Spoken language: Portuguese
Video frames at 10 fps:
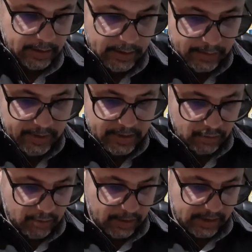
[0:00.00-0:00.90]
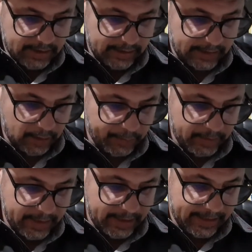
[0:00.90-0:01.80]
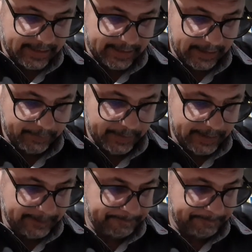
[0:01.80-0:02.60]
Emissão do Banco Central, primeira estampa,